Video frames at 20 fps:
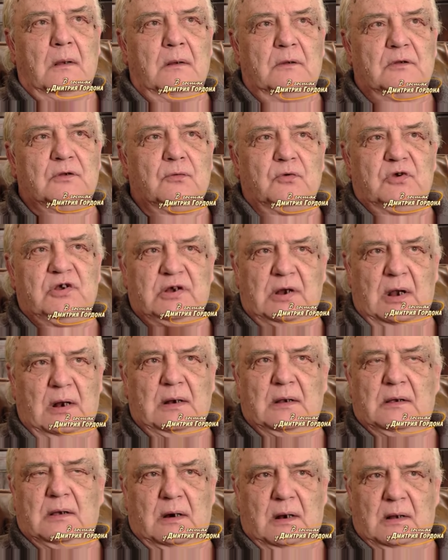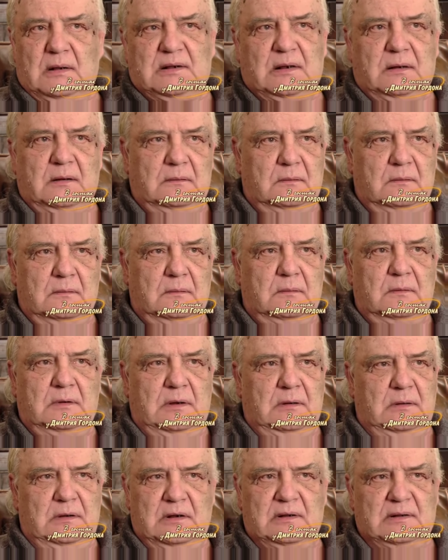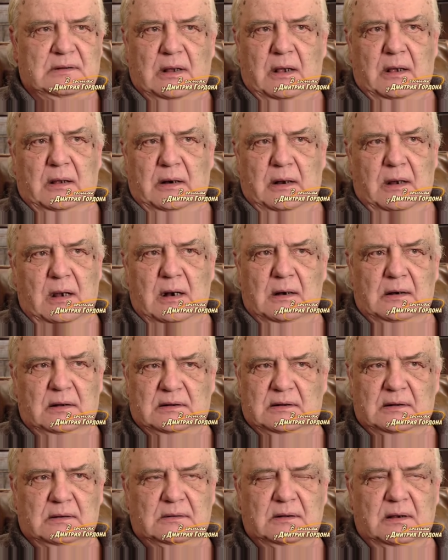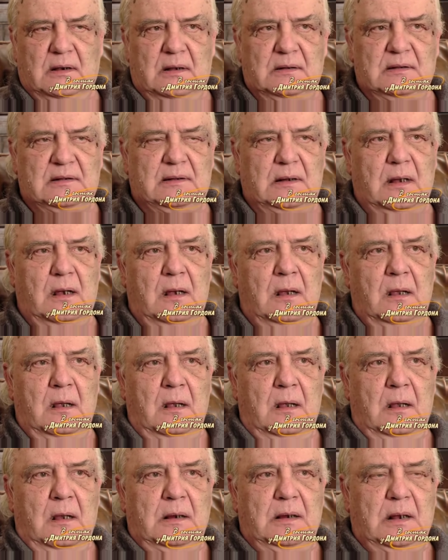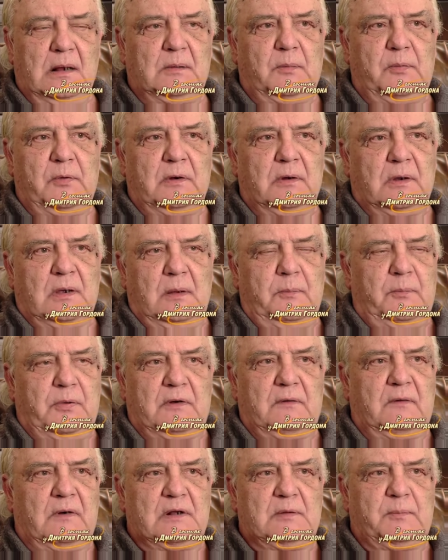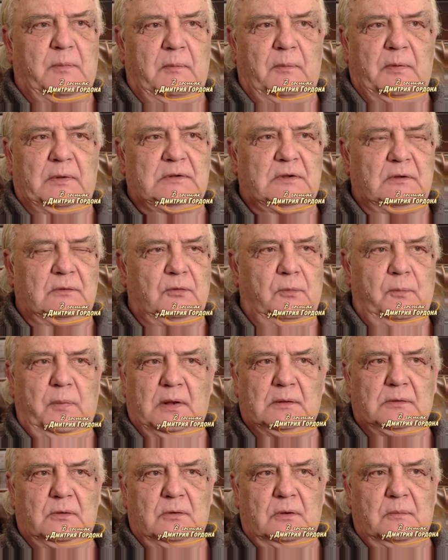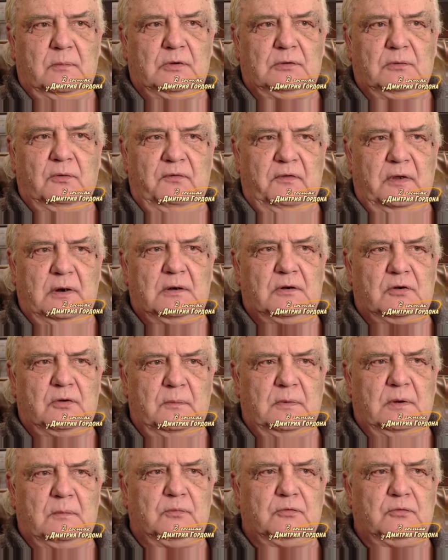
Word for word: сгущали краски, не, зная реальности до конца. Я, например, когда первый раз попал на Лубянку, я был уверен, что меня